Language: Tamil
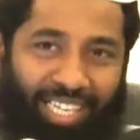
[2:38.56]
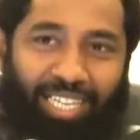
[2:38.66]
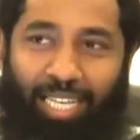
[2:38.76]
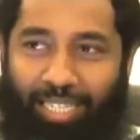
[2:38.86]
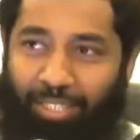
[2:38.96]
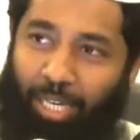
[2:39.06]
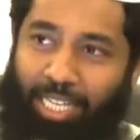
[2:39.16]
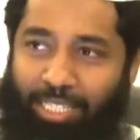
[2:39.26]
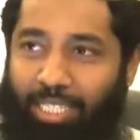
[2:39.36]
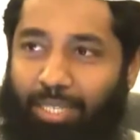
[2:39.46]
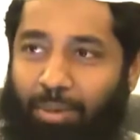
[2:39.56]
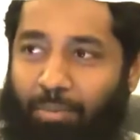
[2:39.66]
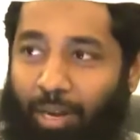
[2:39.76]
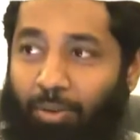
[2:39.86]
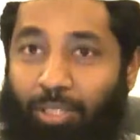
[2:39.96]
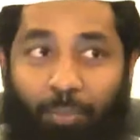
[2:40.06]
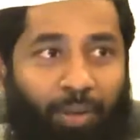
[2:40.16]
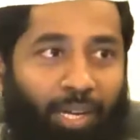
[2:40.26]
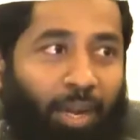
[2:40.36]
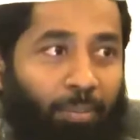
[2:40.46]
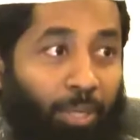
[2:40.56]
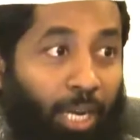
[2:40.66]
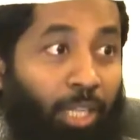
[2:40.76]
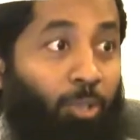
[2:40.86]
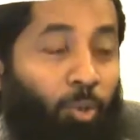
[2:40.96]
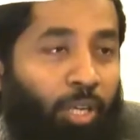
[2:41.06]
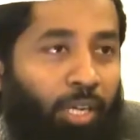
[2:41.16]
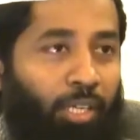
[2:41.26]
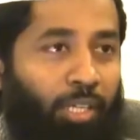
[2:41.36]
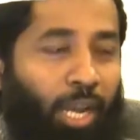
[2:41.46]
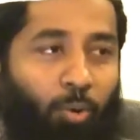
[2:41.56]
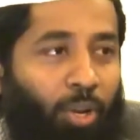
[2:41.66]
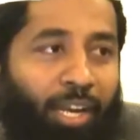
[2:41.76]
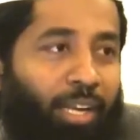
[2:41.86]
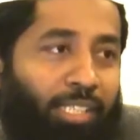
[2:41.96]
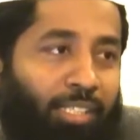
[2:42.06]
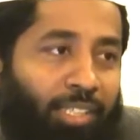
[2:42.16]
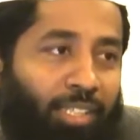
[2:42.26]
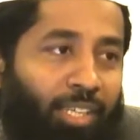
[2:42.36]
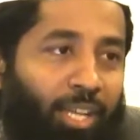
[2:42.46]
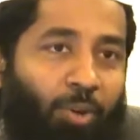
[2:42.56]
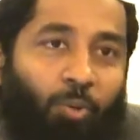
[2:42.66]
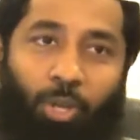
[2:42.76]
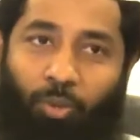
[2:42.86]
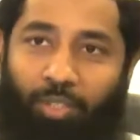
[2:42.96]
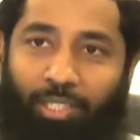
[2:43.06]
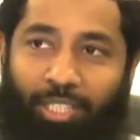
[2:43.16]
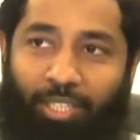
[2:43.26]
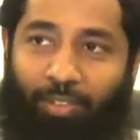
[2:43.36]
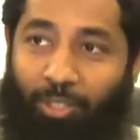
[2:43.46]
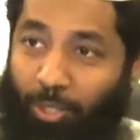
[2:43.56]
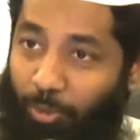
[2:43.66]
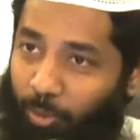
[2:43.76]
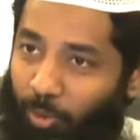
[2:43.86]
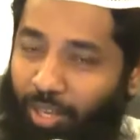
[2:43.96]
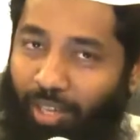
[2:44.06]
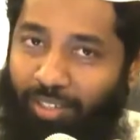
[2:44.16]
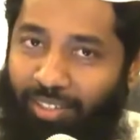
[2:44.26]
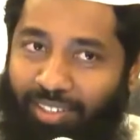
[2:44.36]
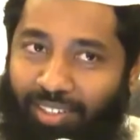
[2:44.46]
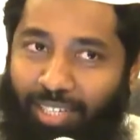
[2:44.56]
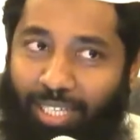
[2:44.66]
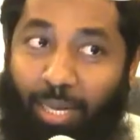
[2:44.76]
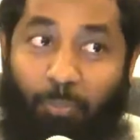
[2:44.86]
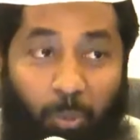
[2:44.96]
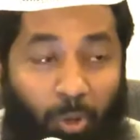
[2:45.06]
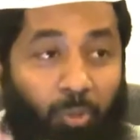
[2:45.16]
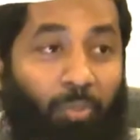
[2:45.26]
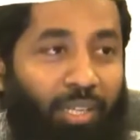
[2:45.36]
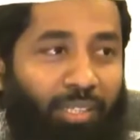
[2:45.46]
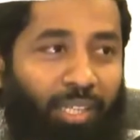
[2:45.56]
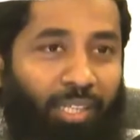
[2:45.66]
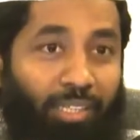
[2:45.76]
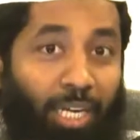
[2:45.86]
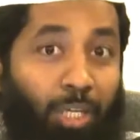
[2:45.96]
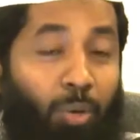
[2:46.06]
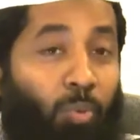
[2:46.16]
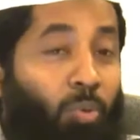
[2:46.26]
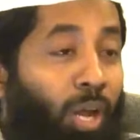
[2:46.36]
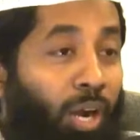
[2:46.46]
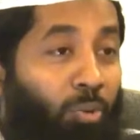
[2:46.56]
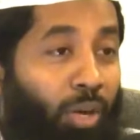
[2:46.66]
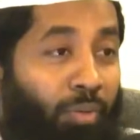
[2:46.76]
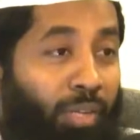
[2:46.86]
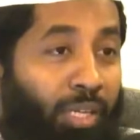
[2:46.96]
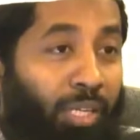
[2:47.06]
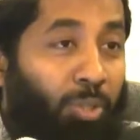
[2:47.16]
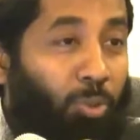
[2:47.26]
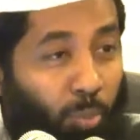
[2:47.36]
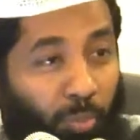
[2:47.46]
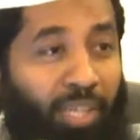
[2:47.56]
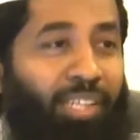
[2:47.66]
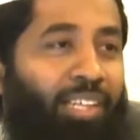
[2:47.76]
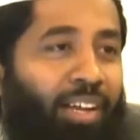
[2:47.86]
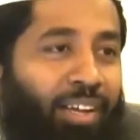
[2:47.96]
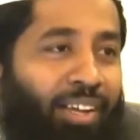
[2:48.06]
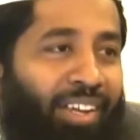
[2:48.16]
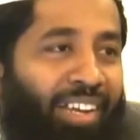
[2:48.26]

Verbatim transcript: தண்டை அதை நினச்சி மன வருத்தப்படுறான் அப்படி நடந்து கொண்டேன் நான் உடனே என்ன செஞ்சுட்டேன் உள்ளுக்கு வந்துட்டேன் வந்துட்டு அவர் சொல்கிறாரு எப்பொழுதும் மனிதன் தனக்கு முன்னால் உள்ளவன் சும்மா இருக்கிறான்